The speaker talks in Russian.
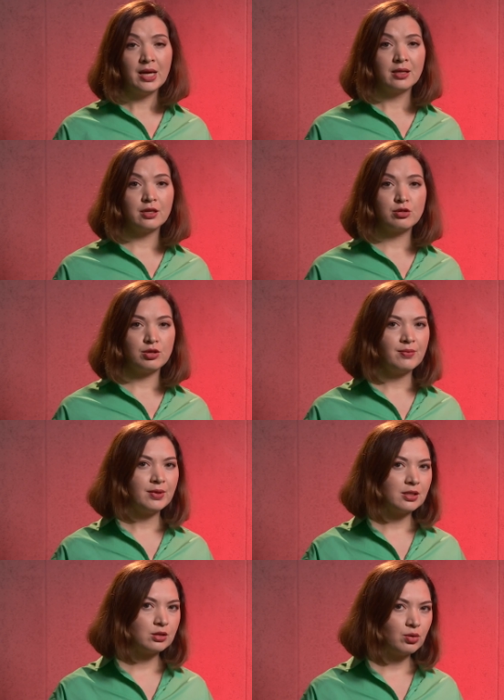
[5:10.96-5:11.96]
До
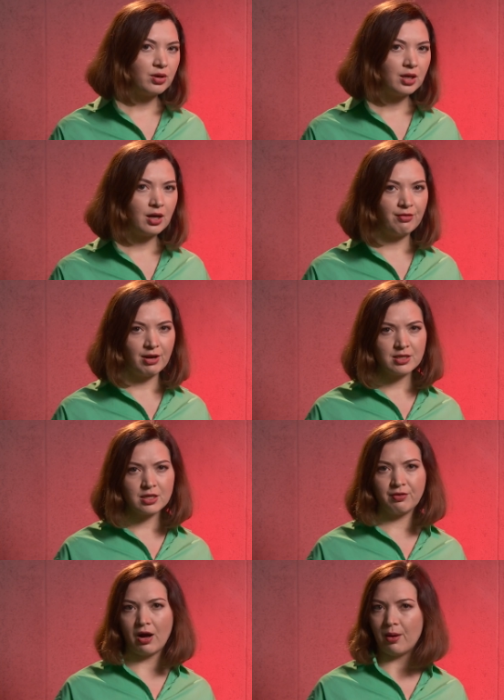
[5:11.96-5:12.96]
тюремной истории
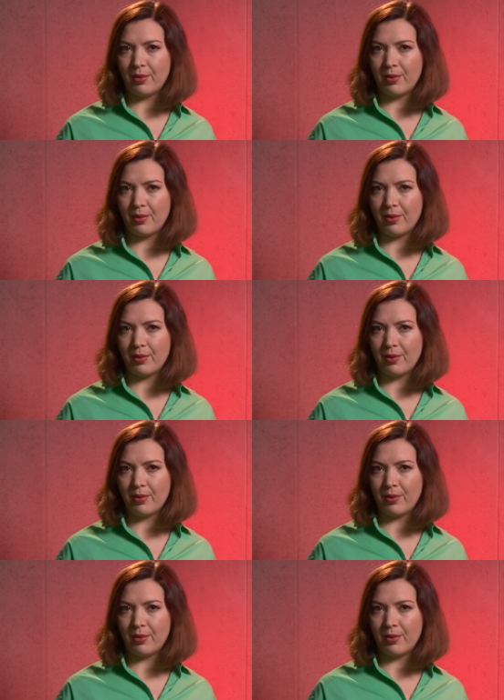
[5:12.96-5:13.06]
Хованского о